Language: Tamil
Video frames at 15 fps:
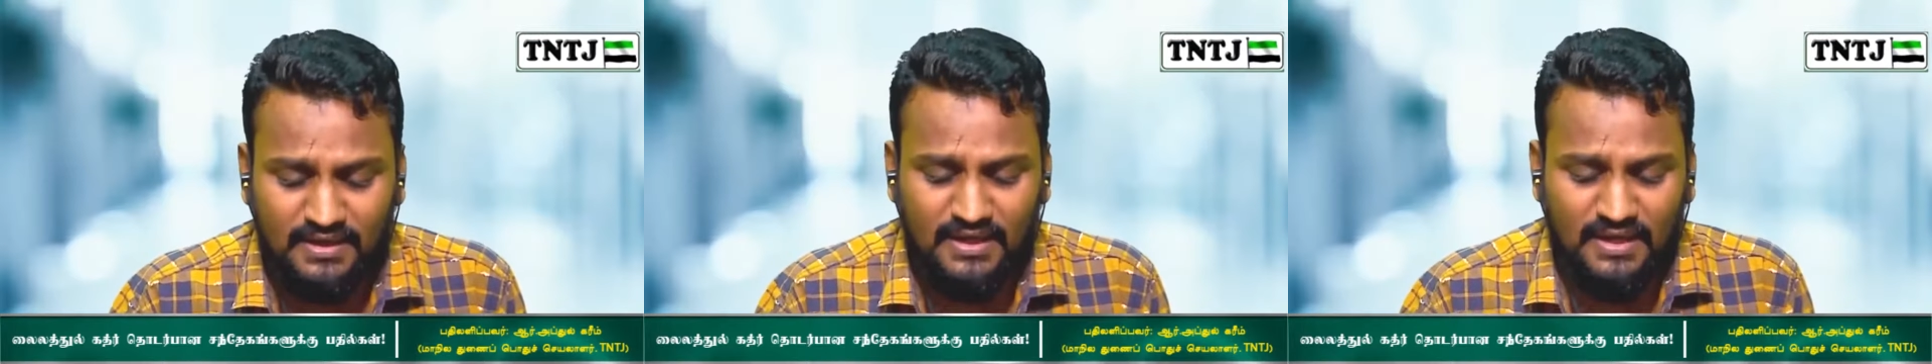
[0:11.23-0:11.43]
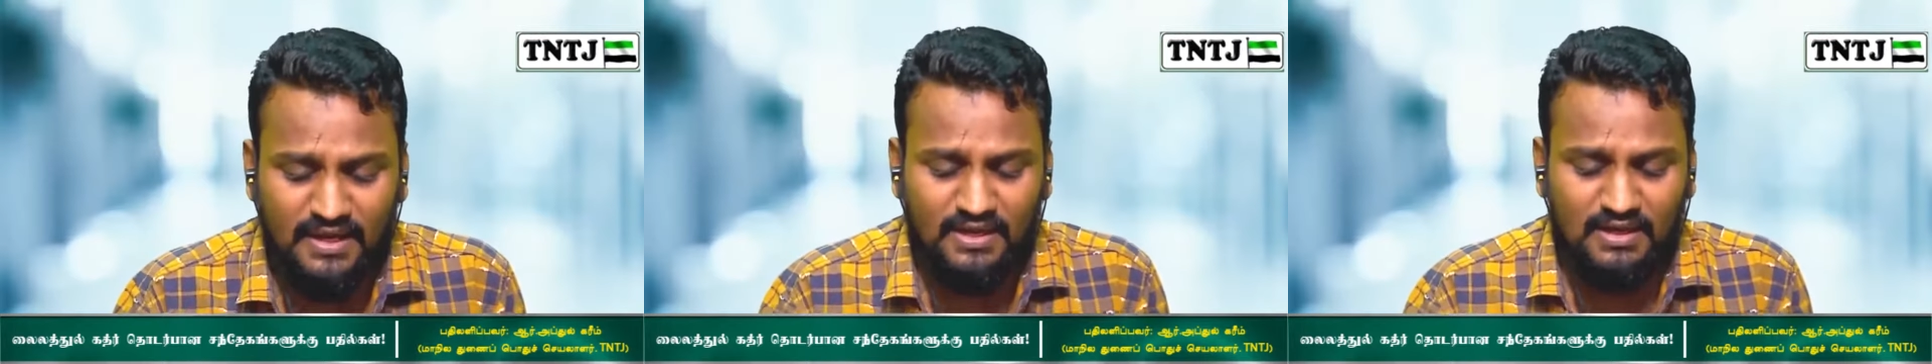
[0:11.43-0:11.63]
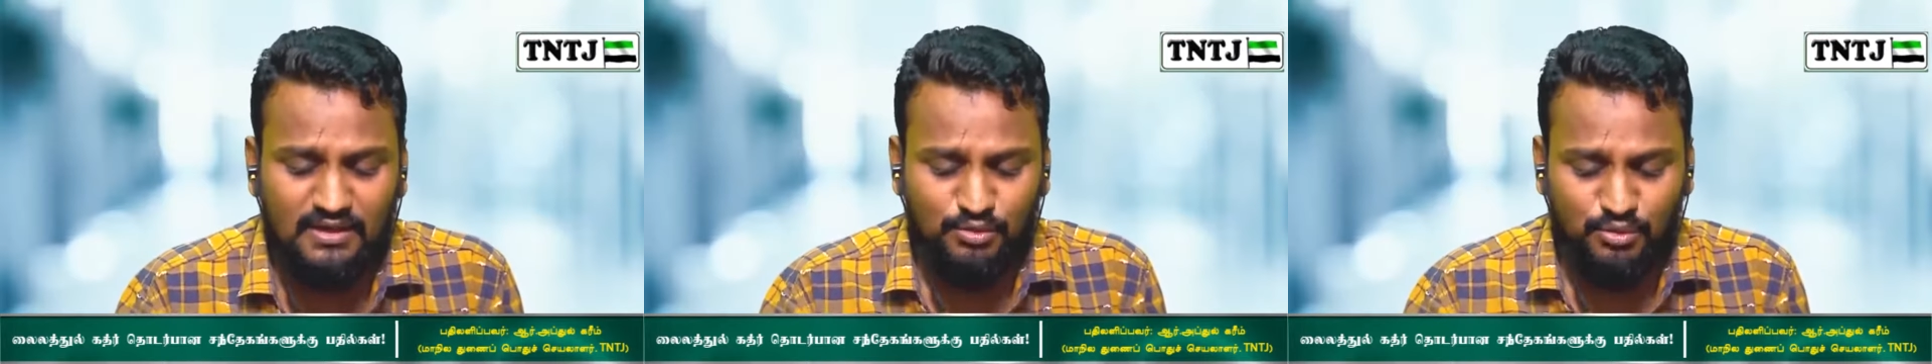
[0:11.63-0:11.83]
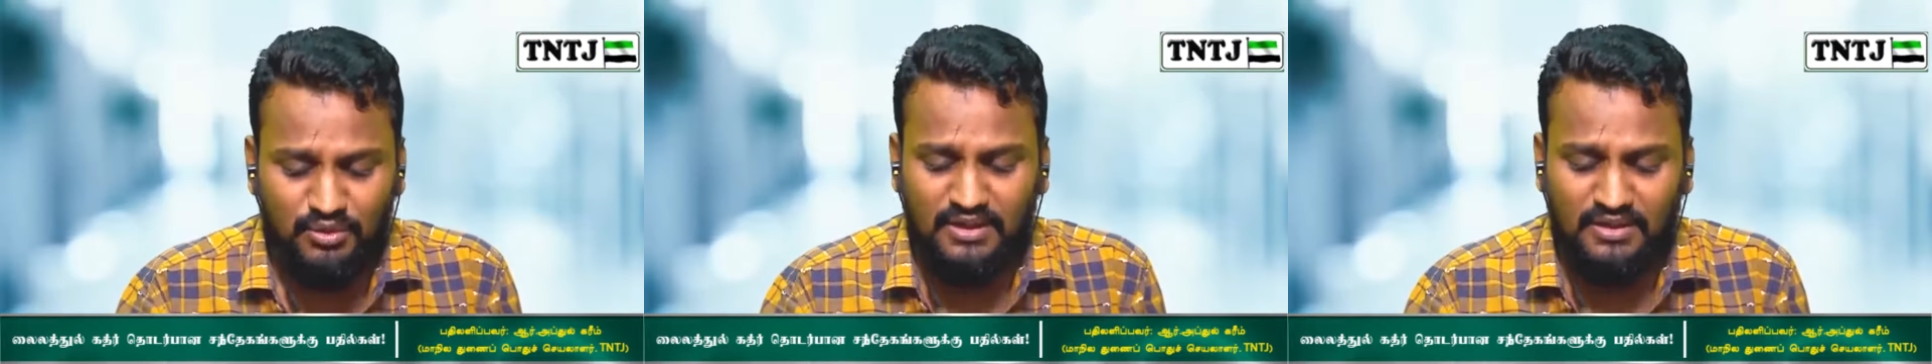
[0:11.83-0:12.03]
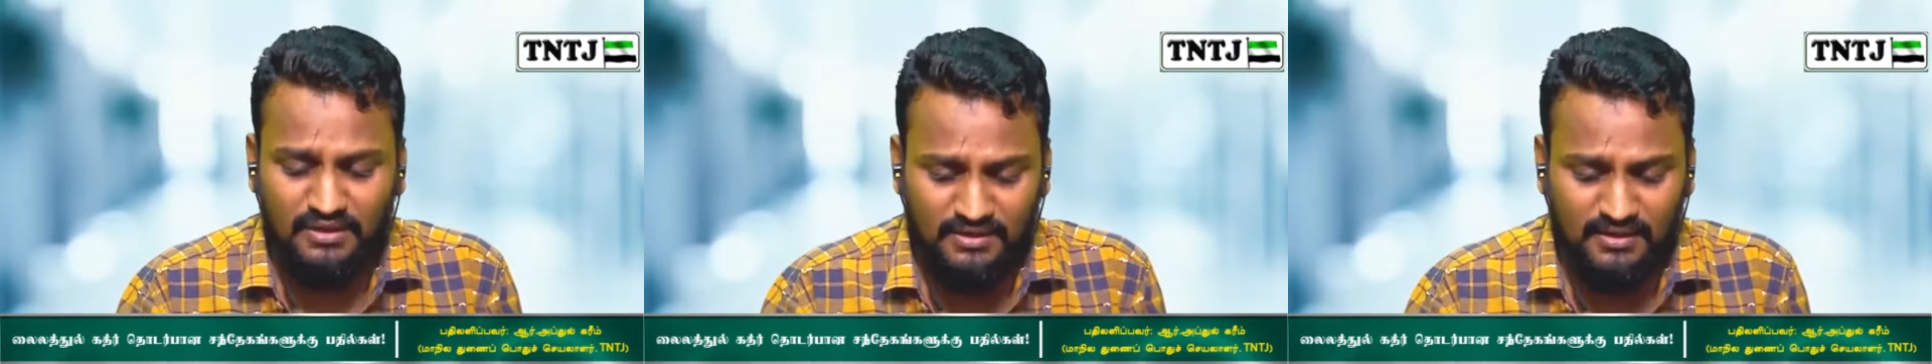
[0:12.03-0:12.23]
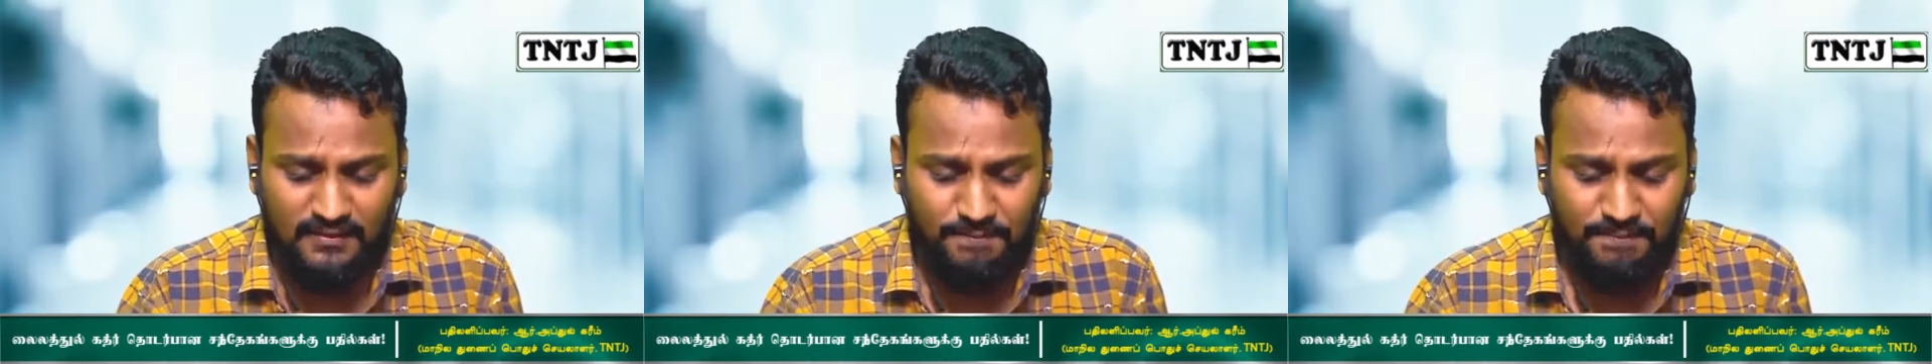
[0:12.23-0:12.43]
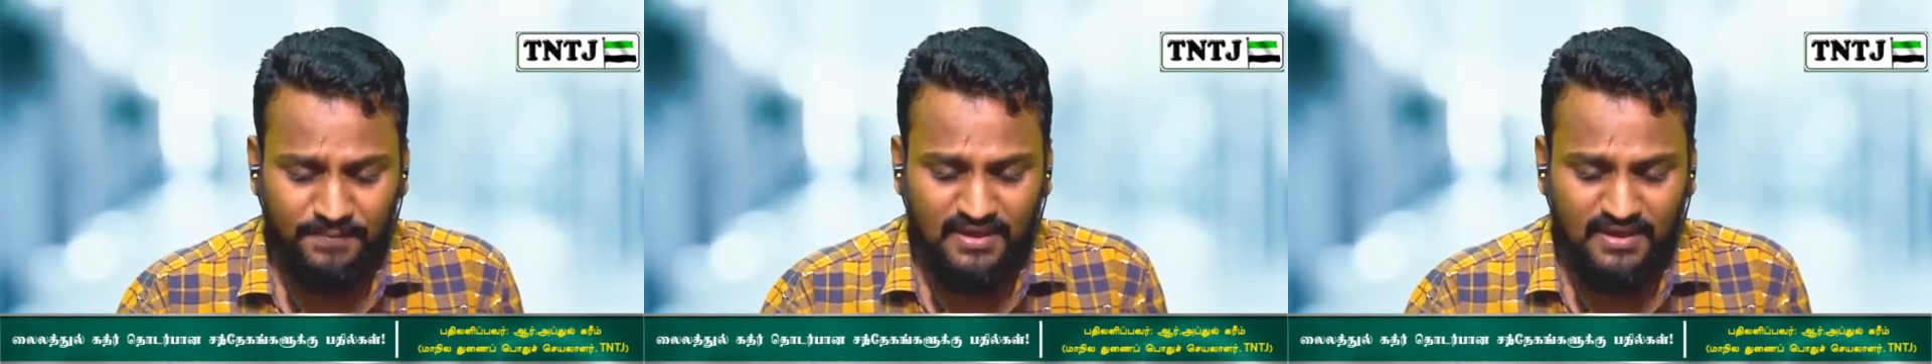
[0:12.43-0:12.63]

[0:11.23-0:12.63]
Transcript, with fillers: கடைநல்லூரில் இருந்து